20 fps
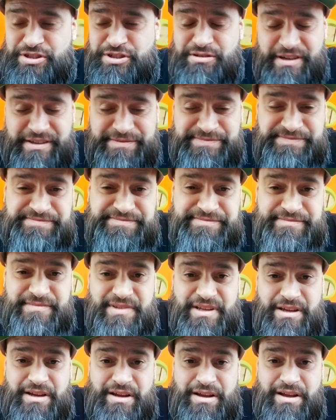hein.
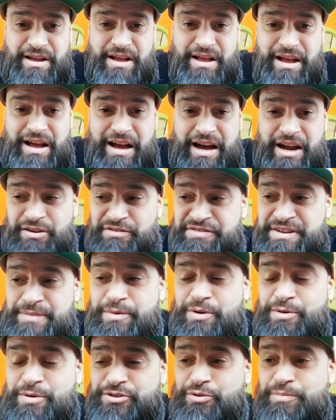Alors,
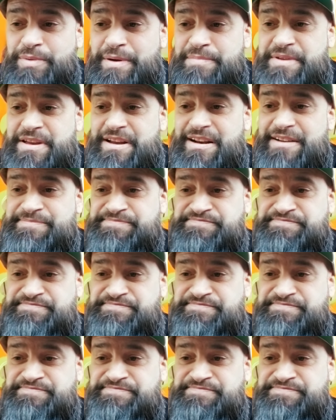file-moi ton papier, là.